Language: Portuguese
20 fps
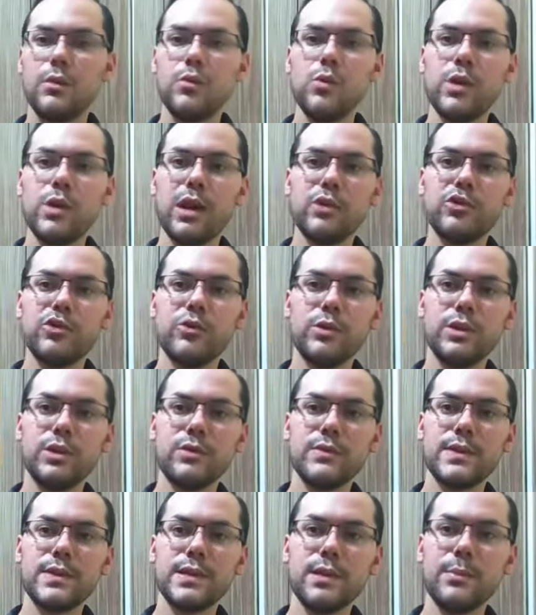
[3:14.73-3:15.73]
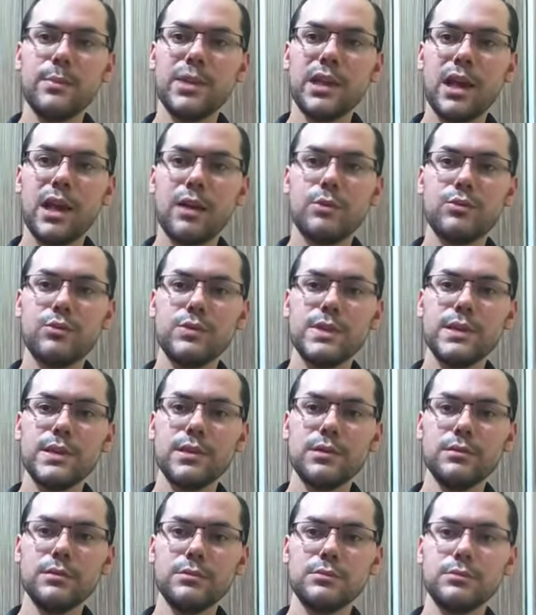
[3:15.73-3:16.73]
O Cachorrinho Samba na
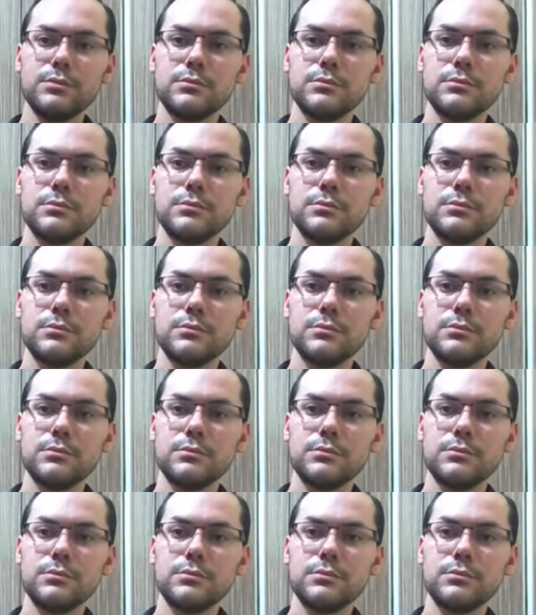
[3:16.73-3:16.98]
Rússia,